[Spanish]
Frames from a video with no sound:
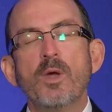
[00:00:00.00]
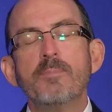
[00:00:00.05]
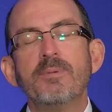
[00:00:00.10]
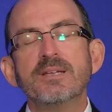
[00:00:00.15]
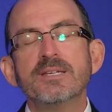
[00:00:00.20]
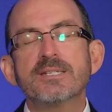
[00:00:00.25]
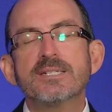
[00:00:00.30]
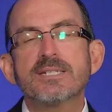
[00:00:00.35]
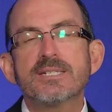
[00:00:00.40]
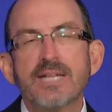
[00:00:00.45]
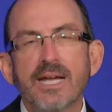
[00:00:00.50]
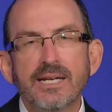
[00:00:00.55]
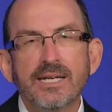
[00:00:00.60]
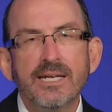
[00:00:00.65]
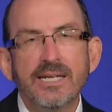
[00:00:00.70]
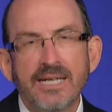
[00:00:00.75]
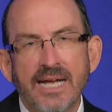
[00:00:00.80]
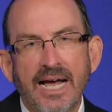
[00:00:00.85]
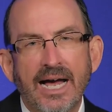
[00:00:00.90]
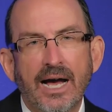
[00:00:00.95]
Hemos
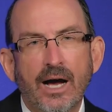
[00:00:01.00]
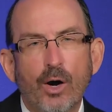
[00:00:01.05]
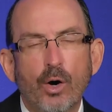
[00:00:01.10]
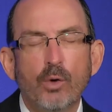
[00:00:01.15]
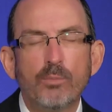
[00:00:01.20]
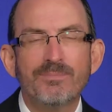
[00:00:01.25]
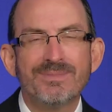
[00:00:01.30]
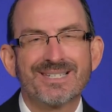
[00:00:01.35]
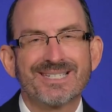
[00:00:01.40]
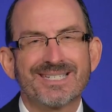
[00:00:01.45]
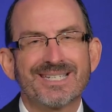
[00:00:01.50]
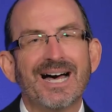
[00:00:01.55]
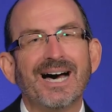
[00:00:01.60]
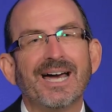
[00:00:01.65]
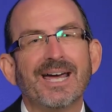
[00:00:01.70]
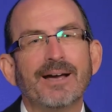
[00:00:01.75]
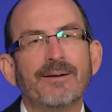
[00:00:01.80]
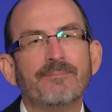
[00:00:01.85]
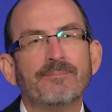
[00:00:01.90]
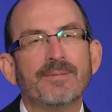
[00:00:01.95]
estudiado
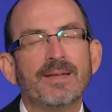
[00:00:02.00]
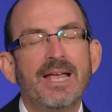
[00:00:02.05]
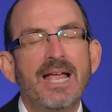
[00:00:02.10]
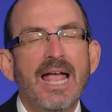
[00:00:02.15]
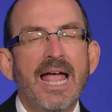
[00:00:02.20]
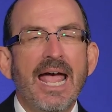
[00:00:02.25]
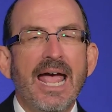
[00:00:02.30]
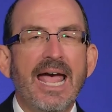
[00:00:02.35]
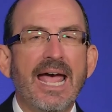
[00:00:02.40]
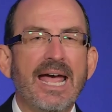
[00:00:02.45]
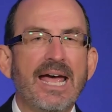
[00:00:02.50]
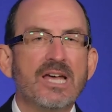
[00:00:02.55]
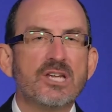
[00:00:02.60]
cómo el Mesías